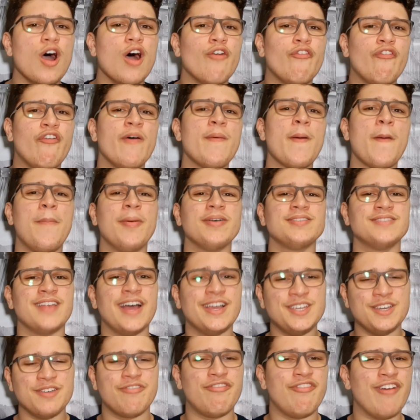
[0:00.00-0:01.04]
foi meu
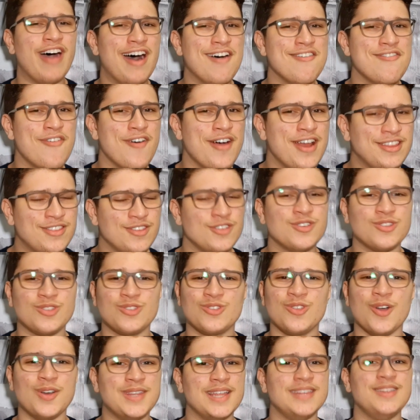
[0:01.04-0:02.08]
personagem favorito de
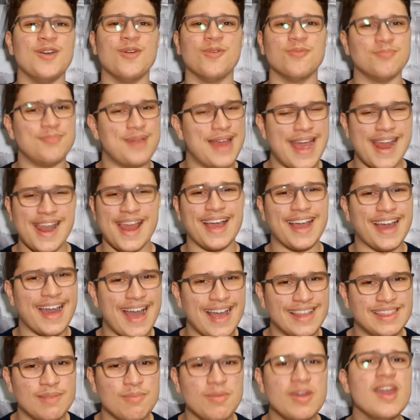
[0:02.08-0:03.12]
toda The Umbrella
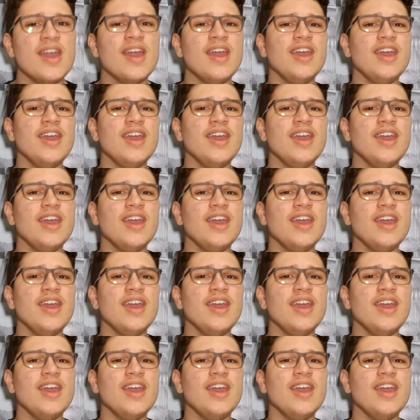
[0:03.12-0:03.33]
Academy